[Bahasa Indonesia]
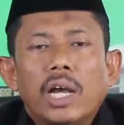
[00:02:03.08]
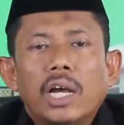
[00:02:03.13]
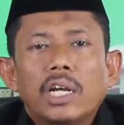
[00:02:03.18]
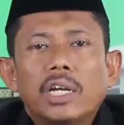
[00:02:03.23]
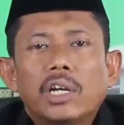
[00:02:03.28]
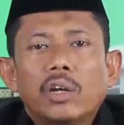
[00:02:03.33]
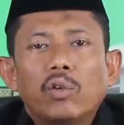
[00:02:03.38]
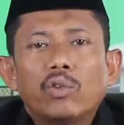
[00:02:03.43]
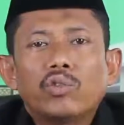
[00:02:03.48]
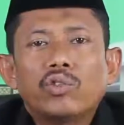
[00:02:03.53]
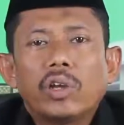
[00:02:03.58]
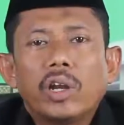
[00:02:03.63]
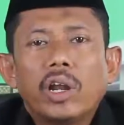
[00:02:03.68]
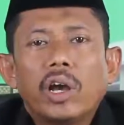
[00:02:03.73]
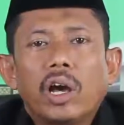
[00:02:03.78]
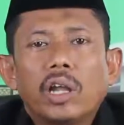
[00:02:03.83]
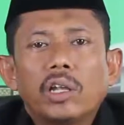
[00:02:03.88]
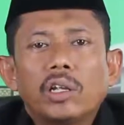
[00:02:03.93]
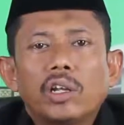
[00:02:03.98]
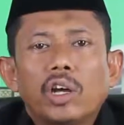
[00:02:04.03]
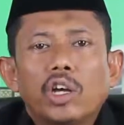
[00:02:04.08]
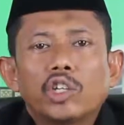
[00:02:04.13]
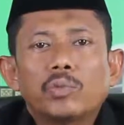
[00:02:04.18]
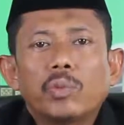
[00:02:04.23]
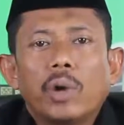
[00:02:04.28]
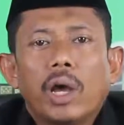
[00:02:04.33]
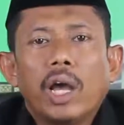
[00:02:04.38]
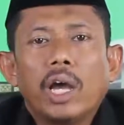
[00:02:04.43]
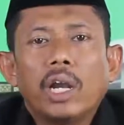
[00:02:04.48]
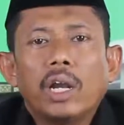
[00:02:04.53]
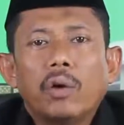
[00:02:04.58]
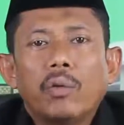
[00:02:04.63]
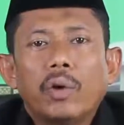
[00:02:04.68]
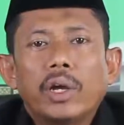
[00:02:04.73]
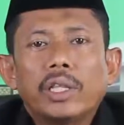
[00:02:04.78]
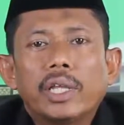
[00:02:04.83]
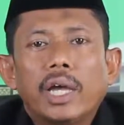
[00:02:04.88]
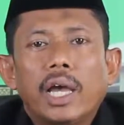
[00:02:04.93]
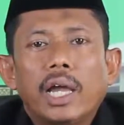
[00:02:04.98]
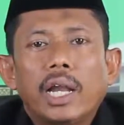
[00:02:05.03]
akan diuji oleh Allah Subhanahu
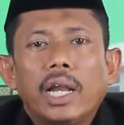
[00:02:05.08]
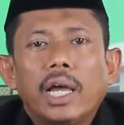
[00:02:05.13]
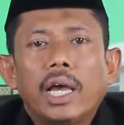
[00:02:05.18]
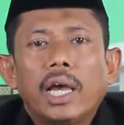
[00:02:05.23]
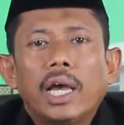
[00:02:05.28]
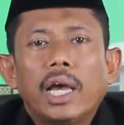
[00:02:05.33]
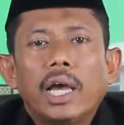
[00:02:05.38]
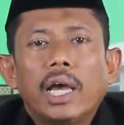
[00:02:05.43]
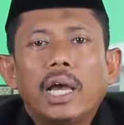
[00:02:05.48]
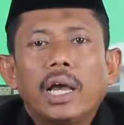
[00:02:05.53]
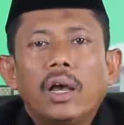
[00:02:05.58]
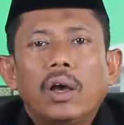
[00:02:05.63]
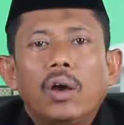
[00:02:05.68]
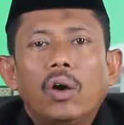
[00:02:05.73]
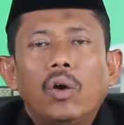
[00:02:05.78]
wa taala